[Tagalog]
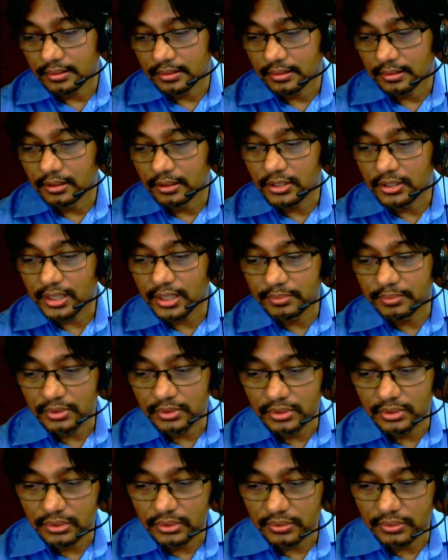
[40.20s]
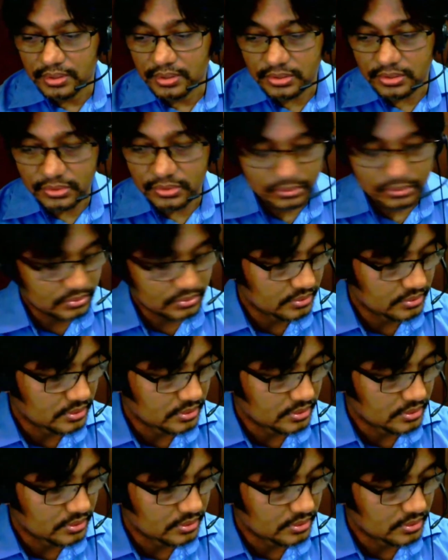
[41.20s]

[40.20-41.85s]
All you have to do is to...